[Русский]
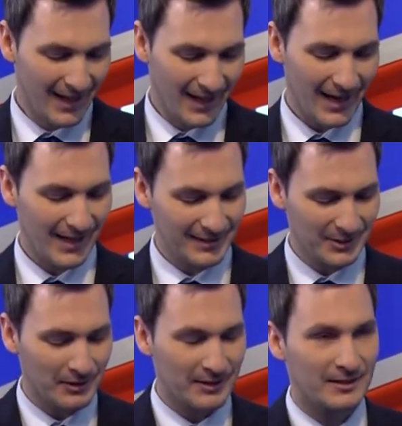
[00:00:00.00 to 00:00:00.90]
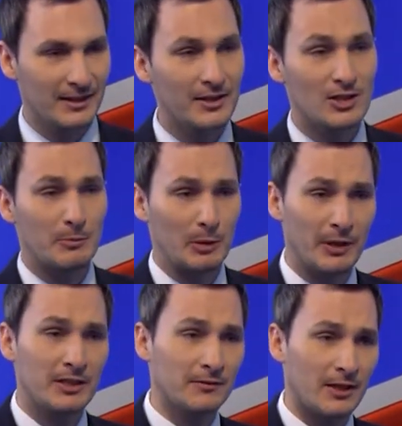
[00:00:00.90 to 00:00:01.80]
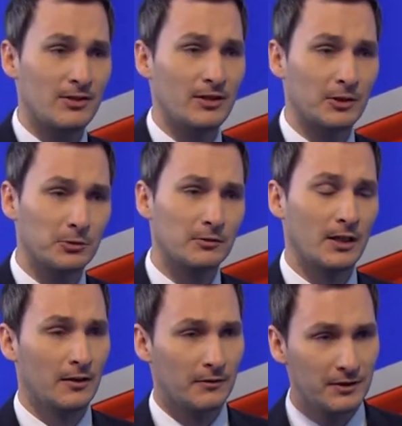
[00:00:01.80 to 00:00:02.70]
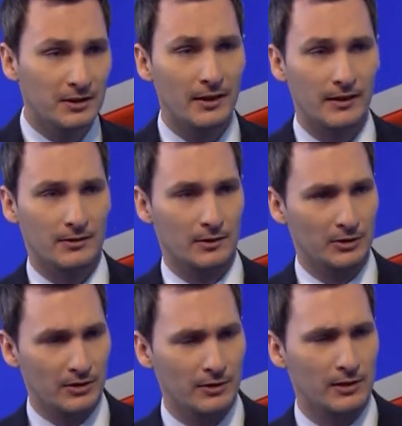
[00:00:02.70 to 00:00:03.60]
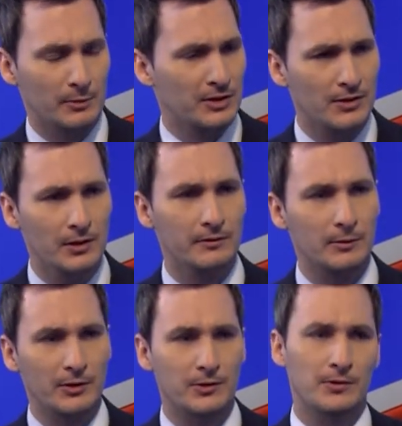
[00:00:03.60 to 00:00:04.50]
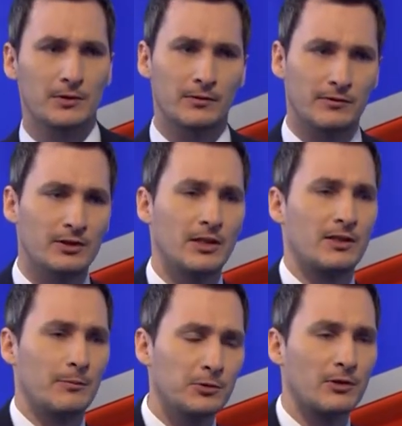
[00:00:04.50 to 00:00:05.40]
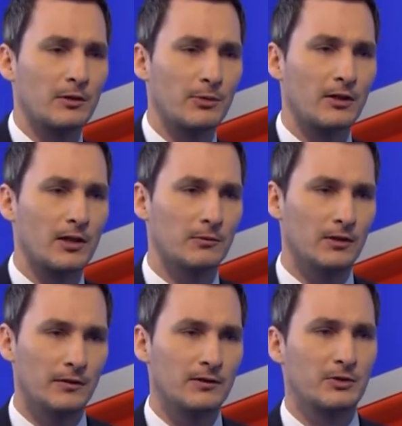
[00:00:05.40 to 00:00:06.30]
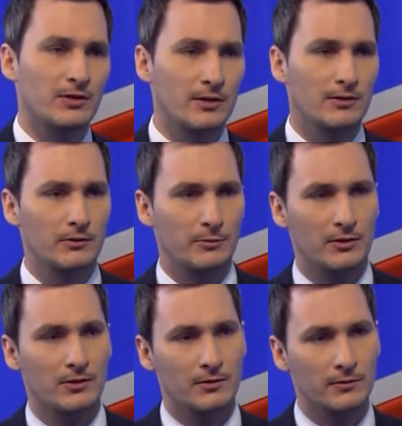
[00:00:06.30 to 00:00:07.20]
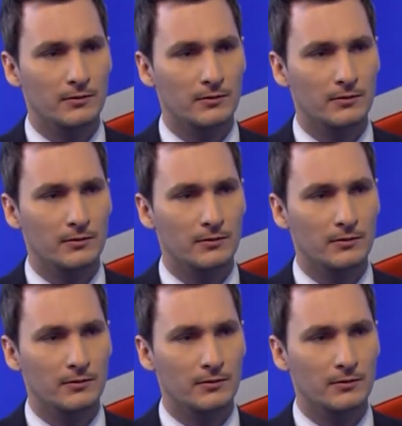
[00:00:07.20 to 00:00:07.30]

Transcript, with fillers: А насколько технологические предприятия в России готовы внедрять роботизированное производство, внедрять компьютерные программы для автоматизации процессов? вопросов.